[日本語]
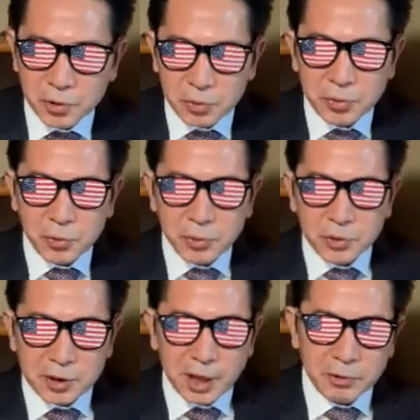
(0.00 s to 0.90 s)
いうこと
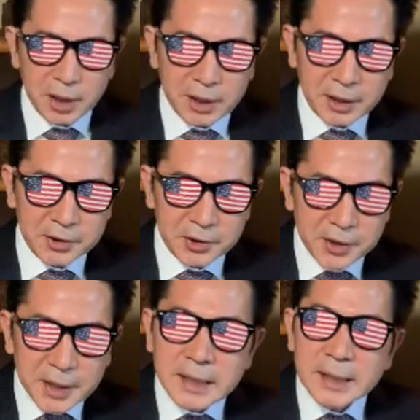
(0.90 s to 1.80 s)
になるわけなんです
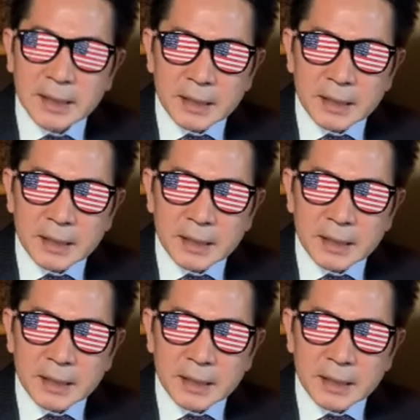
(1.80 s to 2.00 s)
ね。